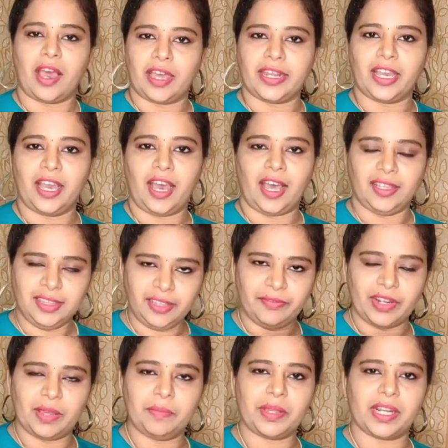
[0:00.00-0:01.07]
ஆனா அந்த
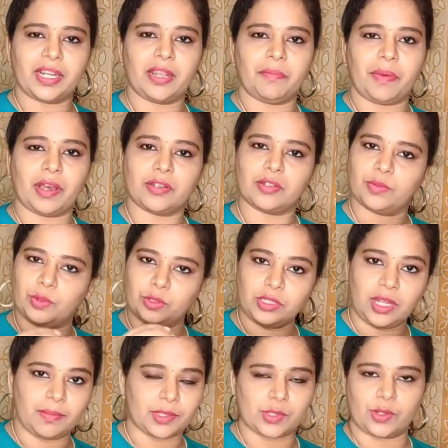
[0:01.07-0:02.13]
விளம்பரங்களை பார்க்கும்போது
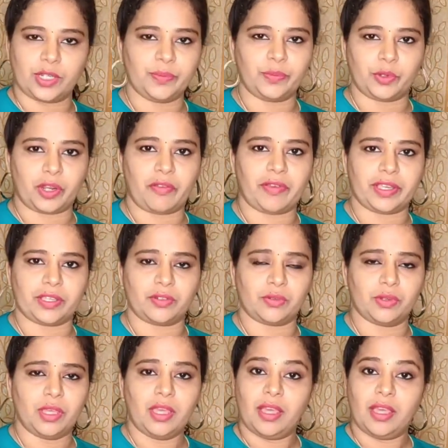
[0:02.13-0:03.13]
நம்ம சொல்லி புரிய வைக்கணும்